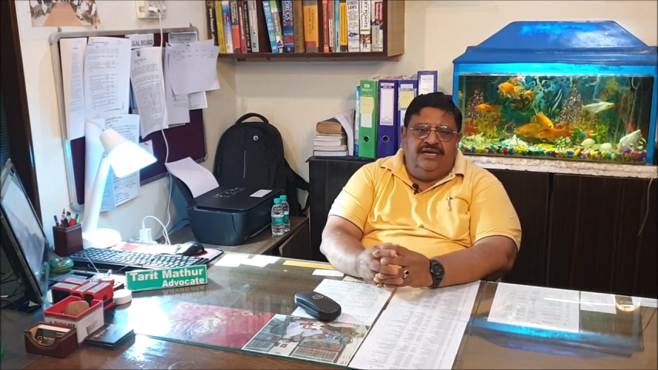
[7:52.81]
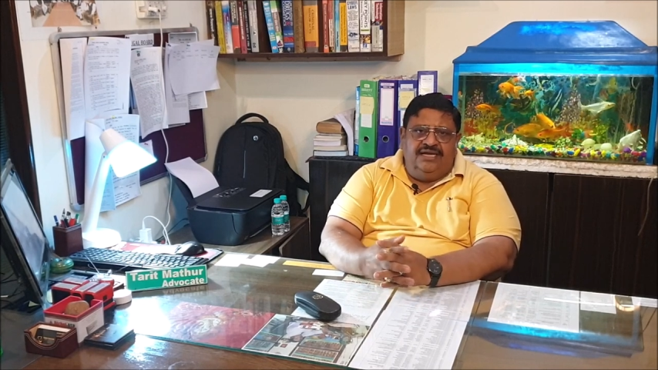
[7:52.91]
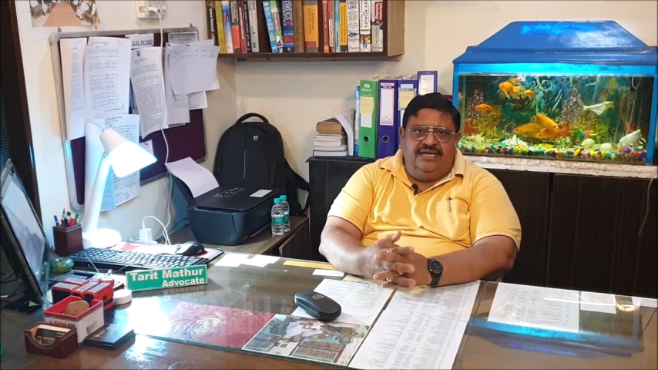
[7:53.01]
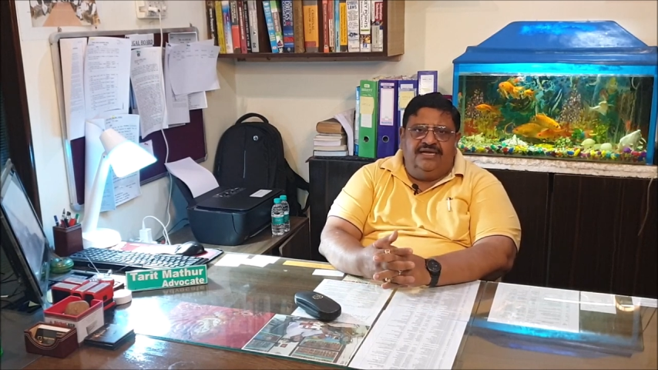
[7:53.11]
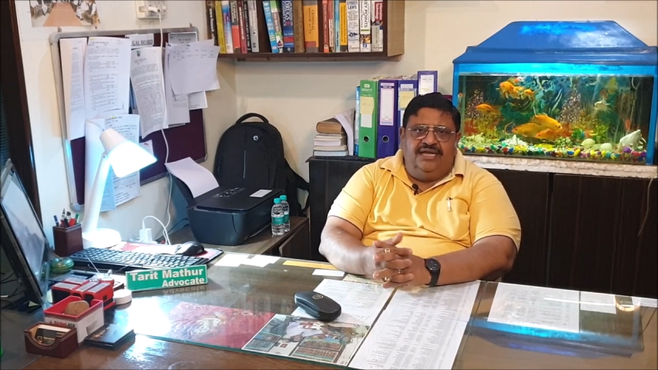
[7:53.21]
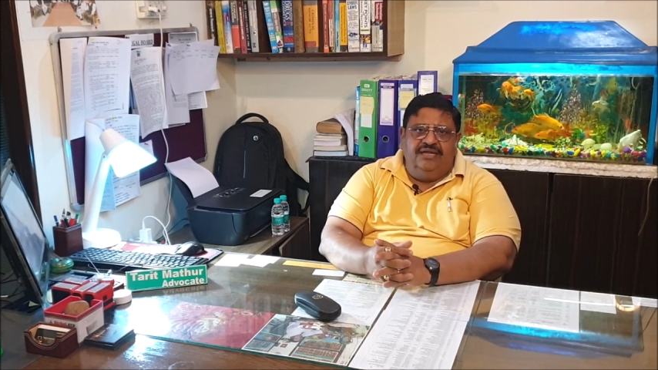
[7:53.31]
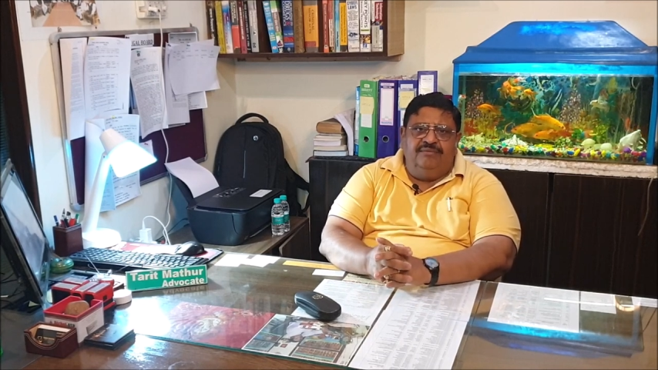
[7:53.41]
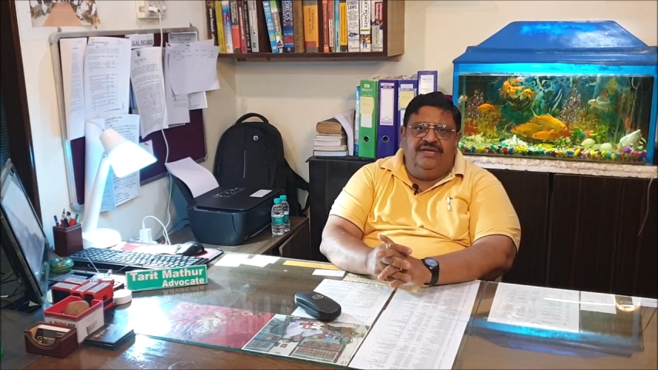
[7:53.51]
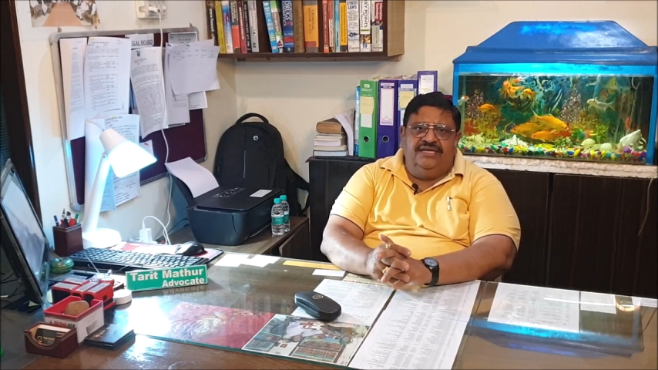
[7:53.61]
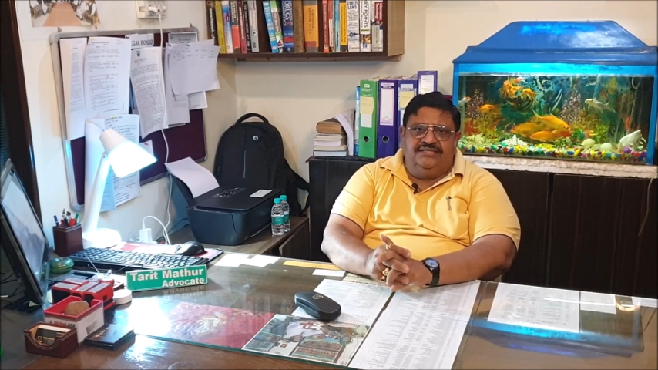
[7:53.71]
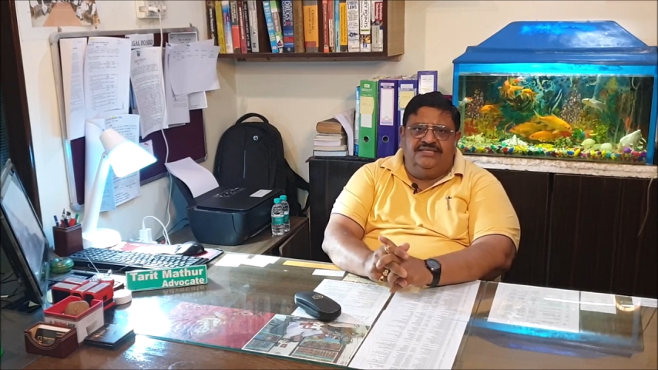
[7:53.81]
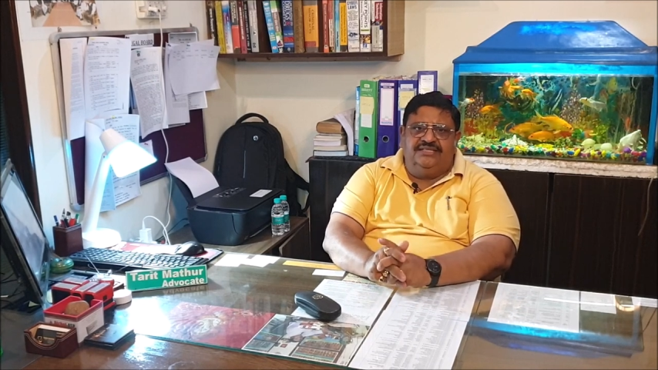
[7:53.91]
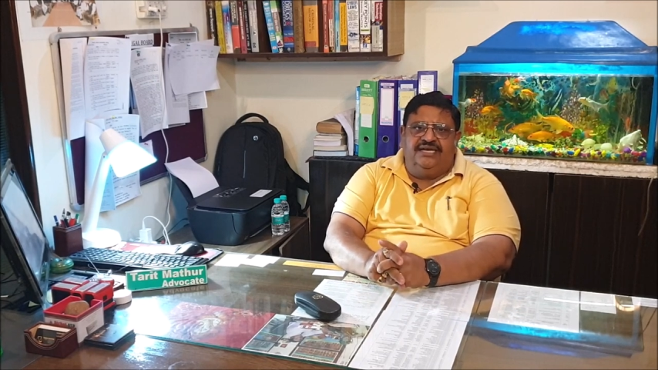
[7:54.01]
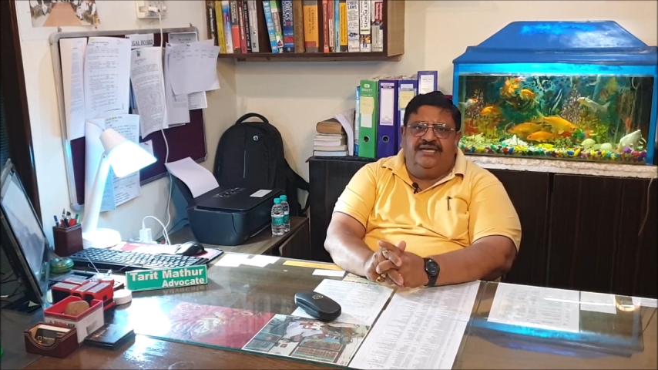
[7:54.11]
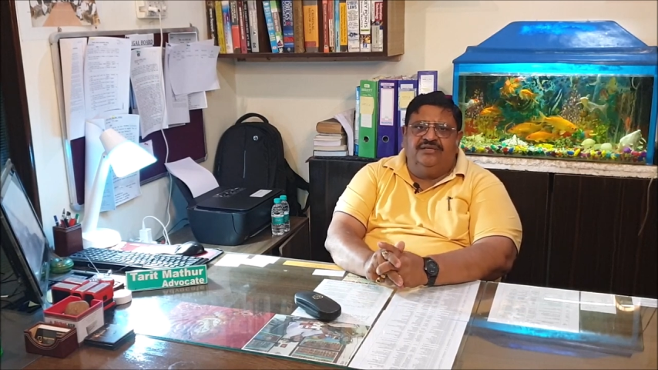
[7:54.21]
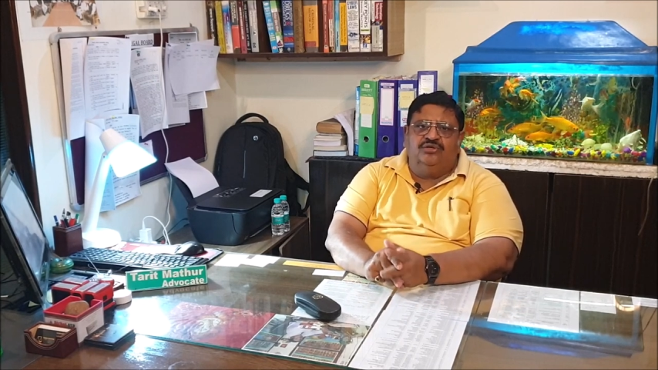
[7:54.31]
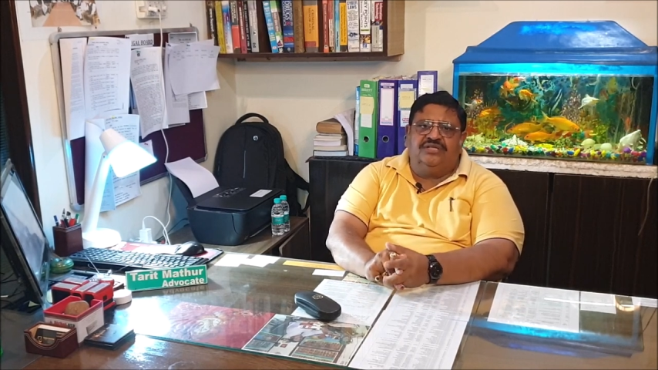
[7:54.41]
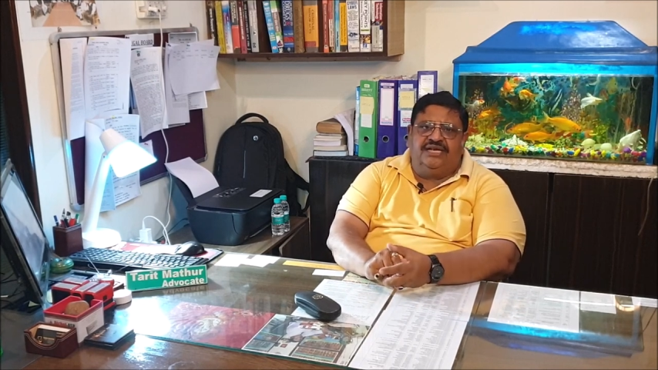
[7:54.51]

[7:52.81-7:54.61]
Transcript: लेकिन कहीं भी इसी तरह की जो